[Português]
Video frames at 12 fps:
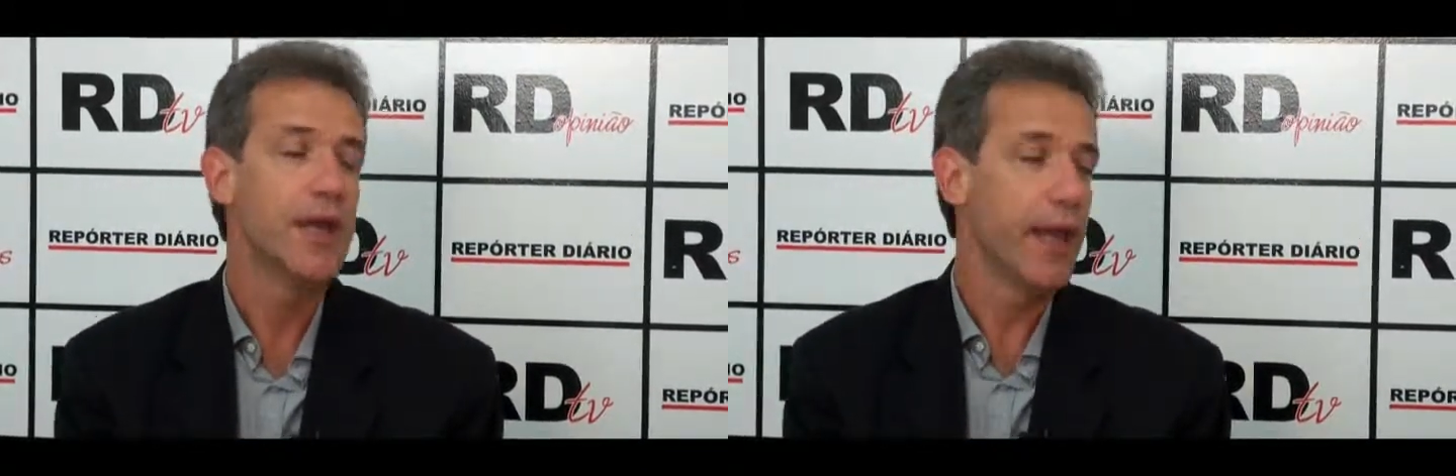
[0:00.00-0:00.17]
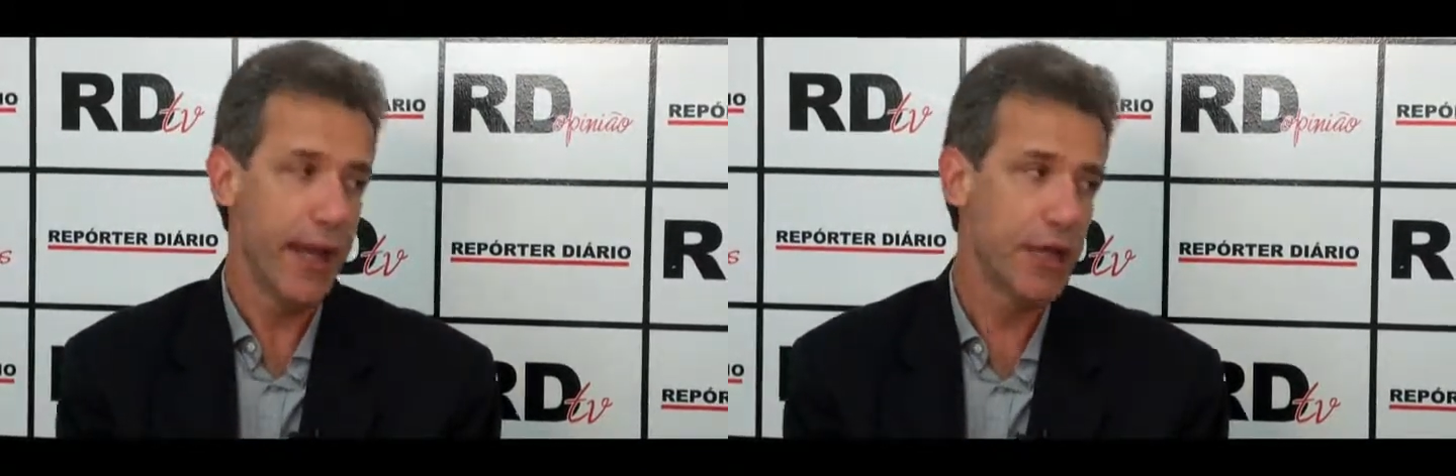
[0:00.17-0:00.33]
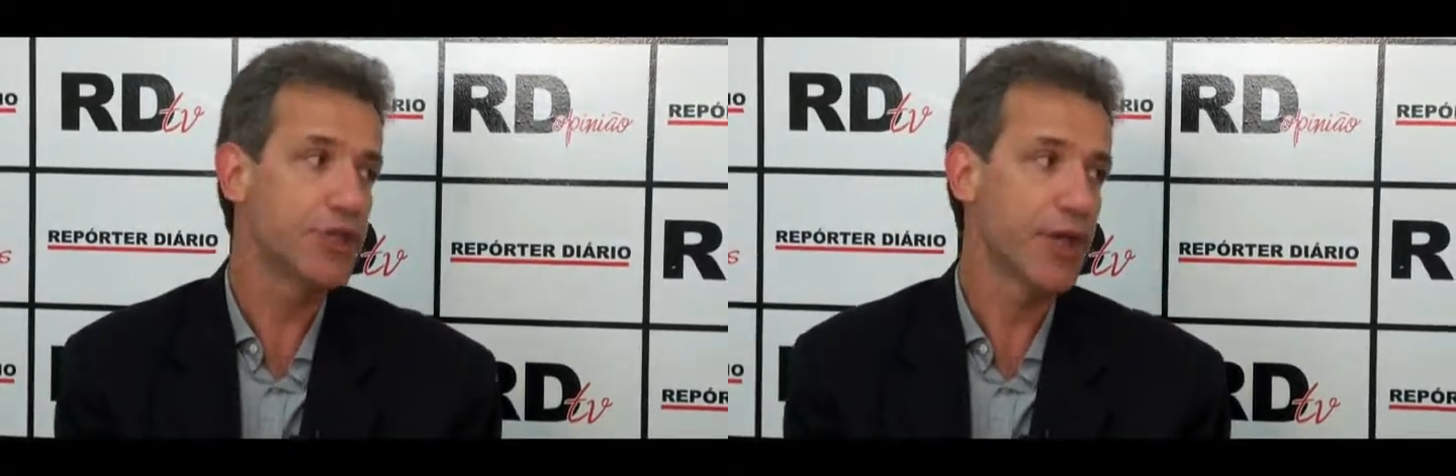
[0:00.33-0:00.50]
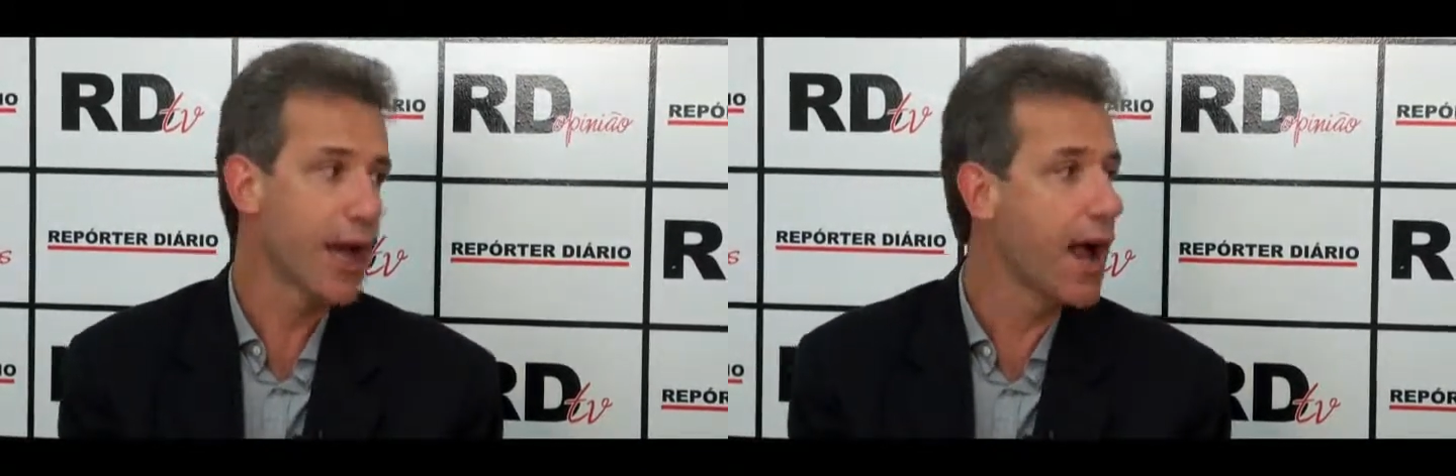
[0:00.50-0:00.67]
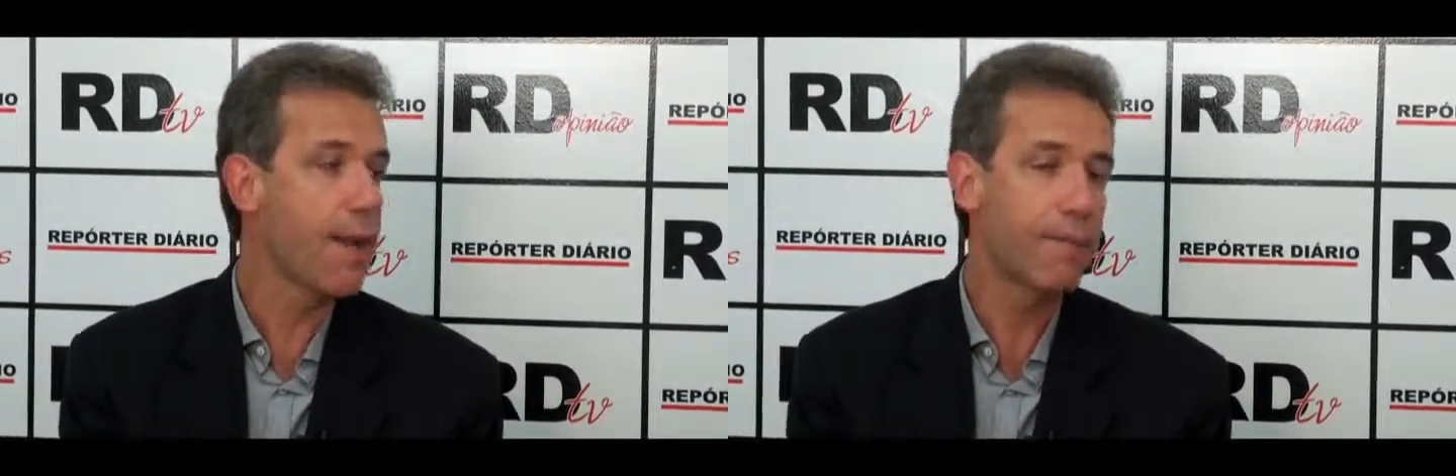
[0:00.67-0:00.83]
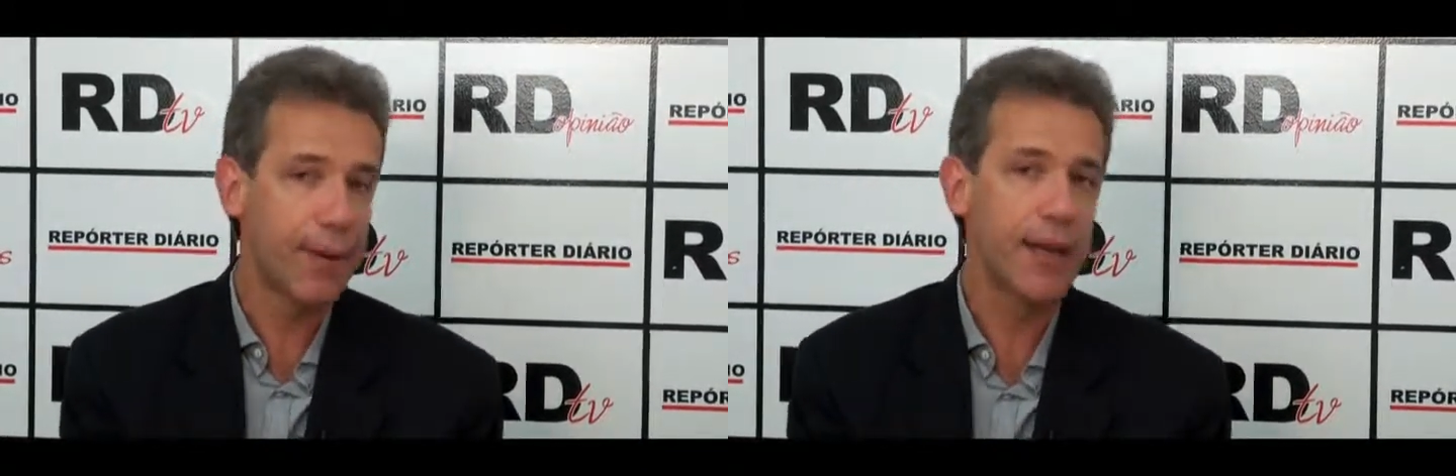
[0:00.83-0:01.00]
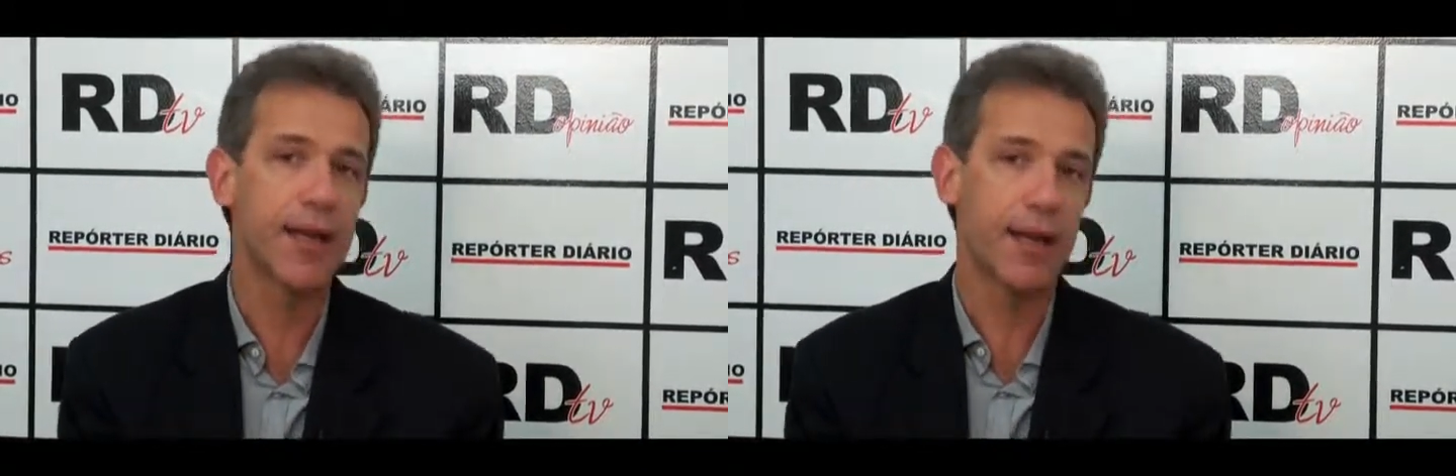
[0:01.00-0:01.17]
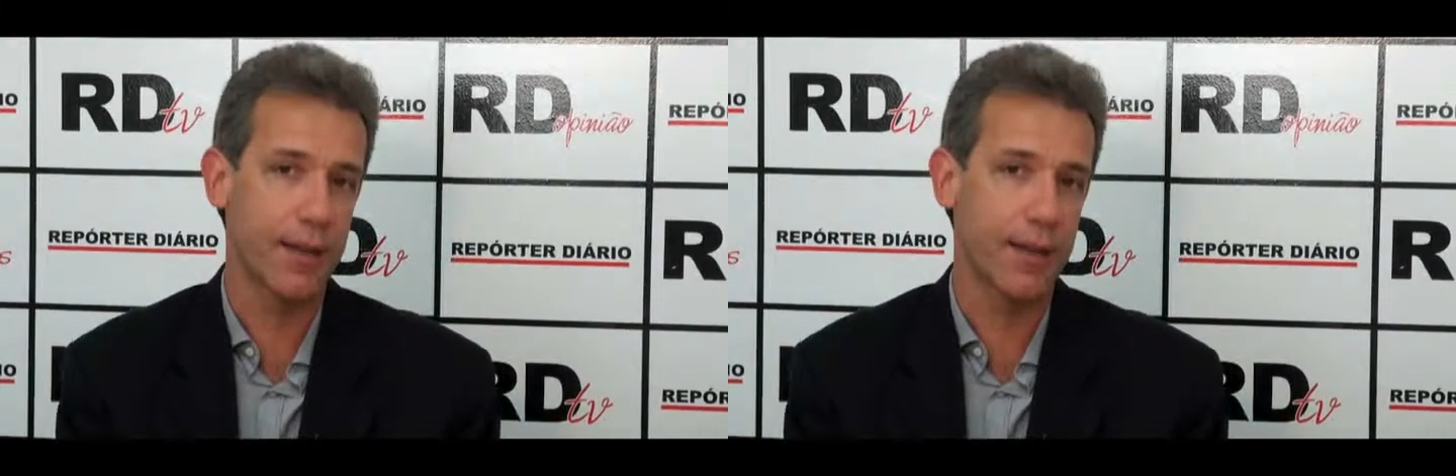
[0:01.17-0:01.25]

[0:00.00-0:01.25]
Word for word: ele chegar à plena